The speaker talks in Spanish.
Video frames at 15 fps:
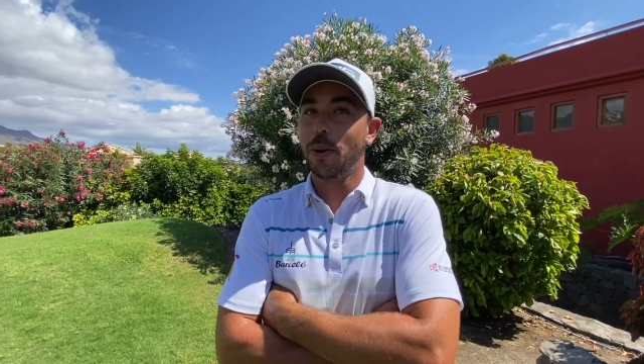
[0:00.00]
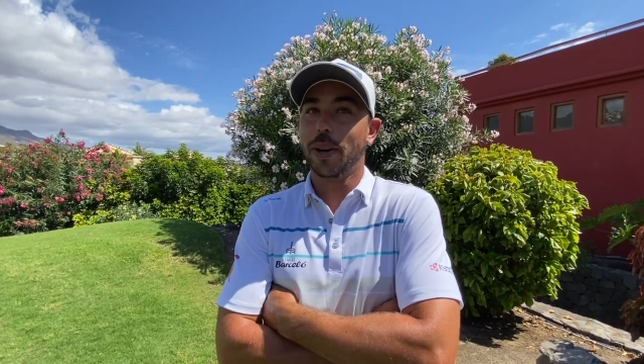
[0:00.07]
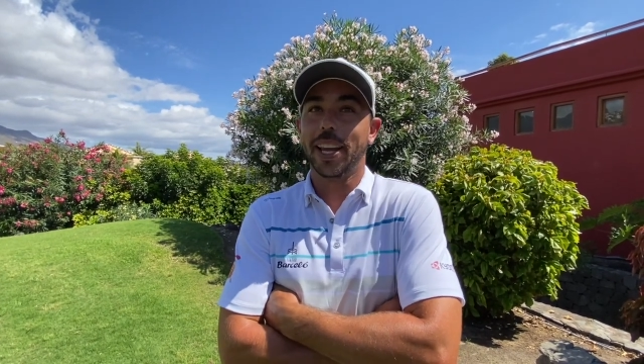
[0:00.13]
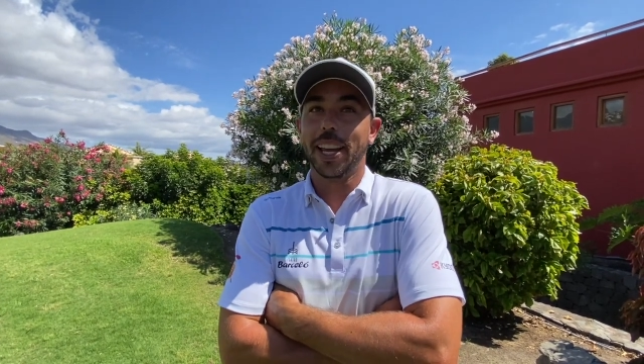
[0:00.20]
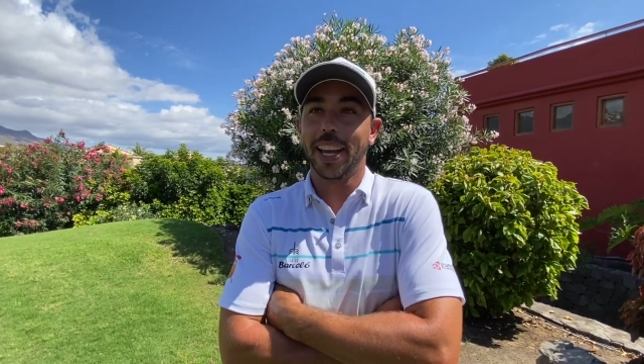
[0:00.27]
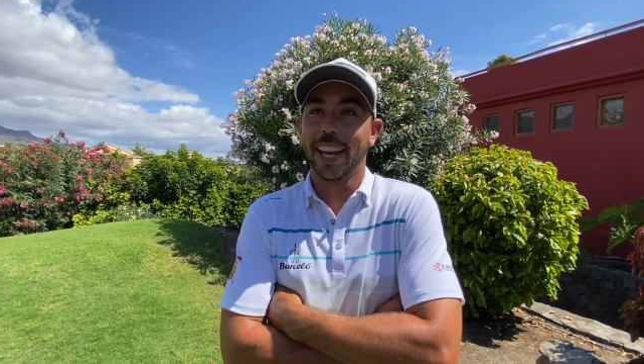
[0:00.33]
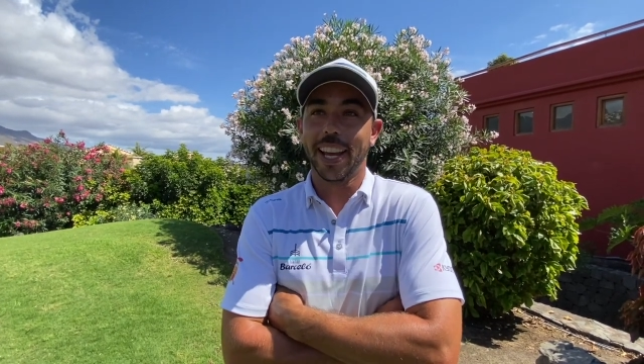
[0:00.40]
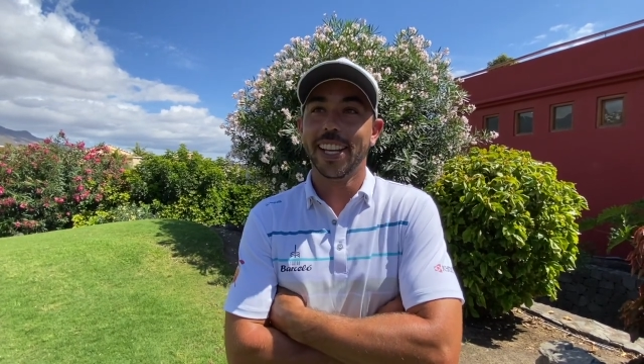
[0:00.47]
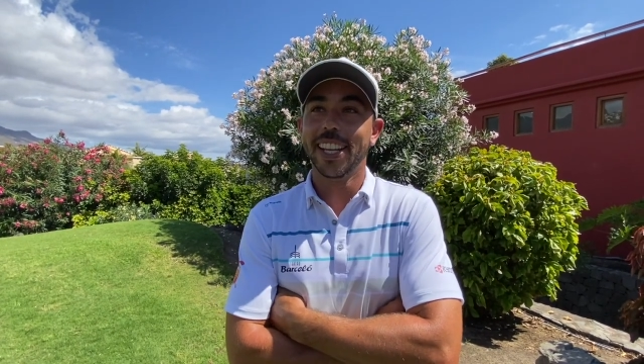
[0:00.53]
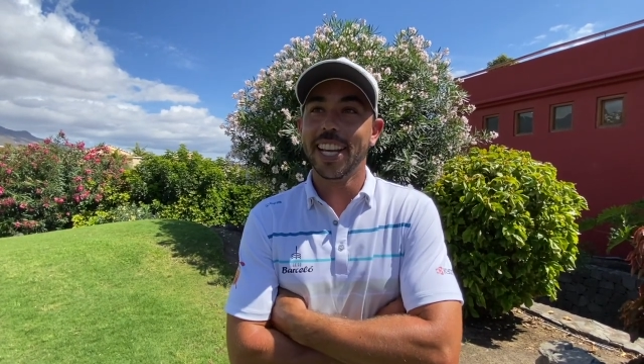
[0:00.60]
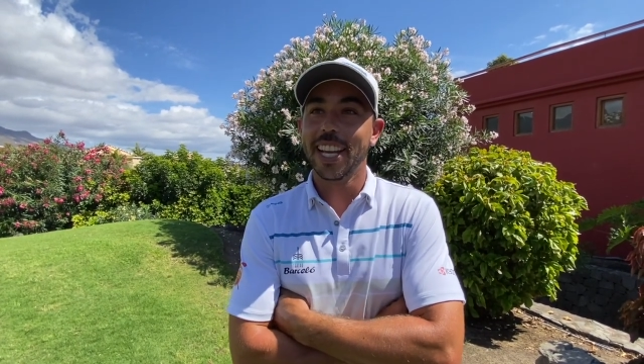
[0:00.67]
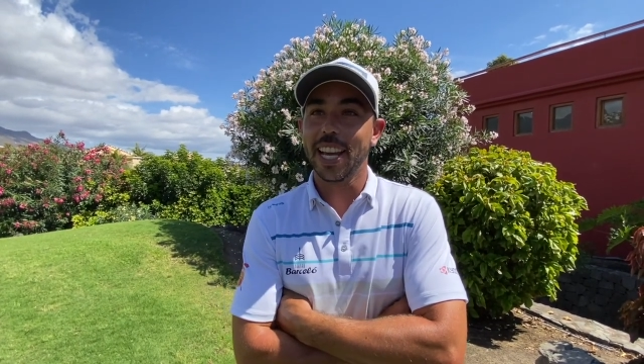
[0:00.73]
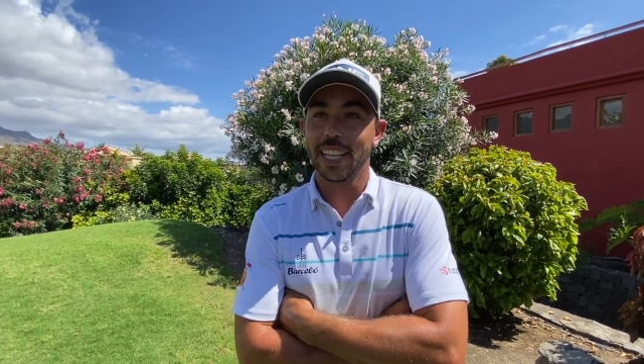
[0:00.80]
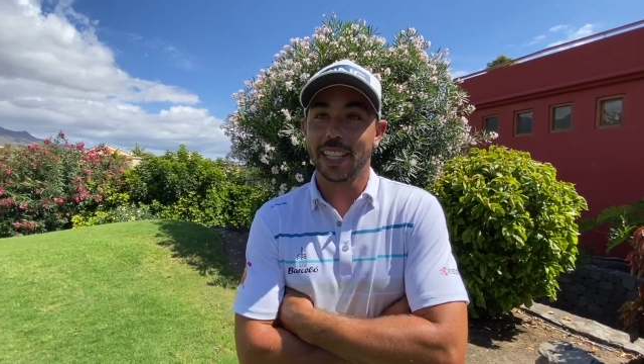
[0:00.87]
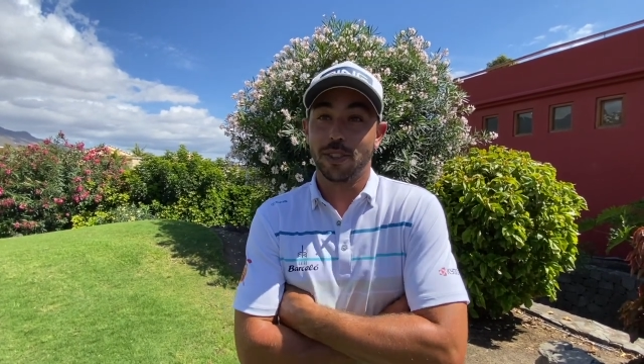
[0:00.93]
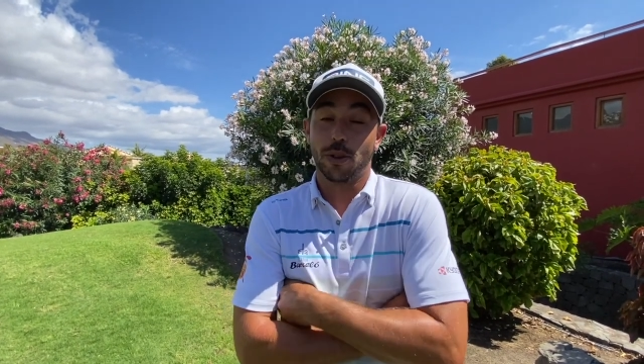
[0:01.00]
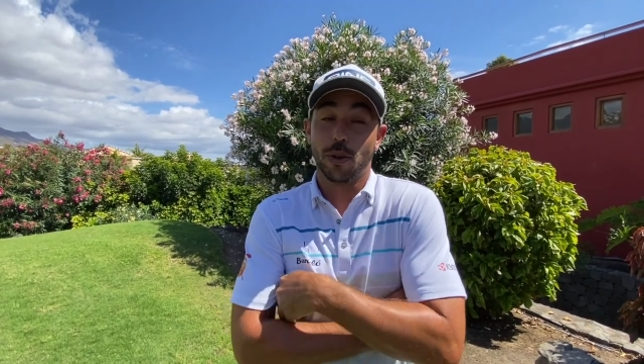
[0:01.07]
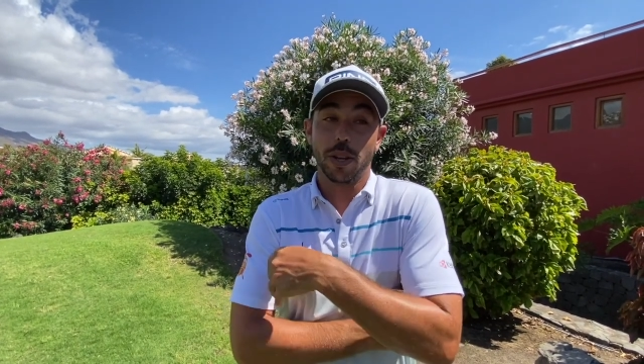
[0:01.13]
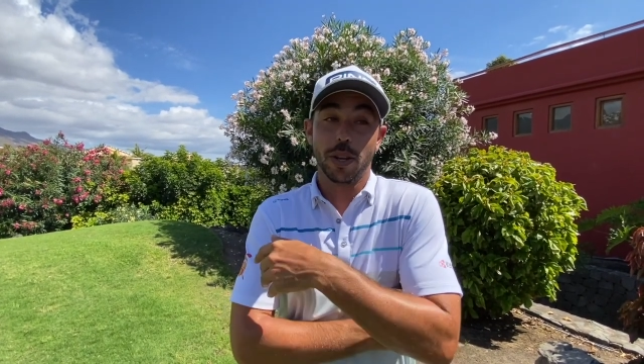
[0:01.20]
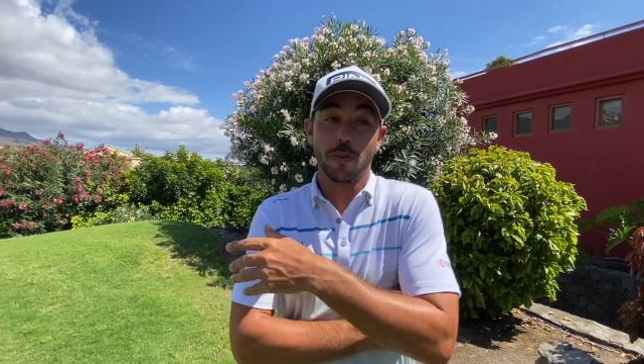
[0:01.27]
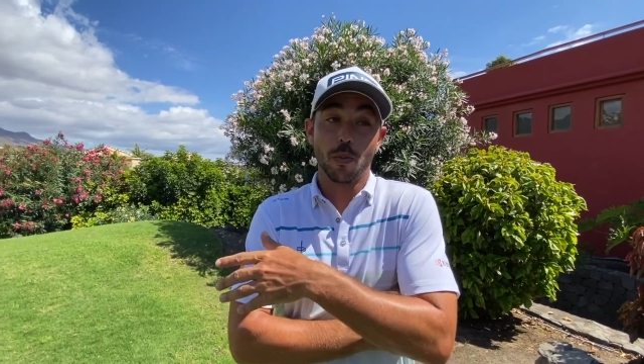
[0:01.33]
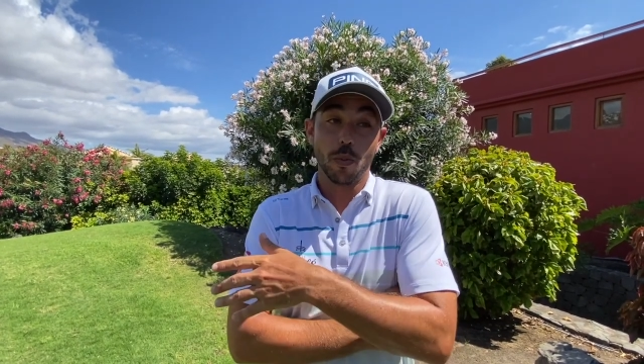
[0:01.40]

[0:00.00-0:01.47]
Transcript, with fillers: porque estoy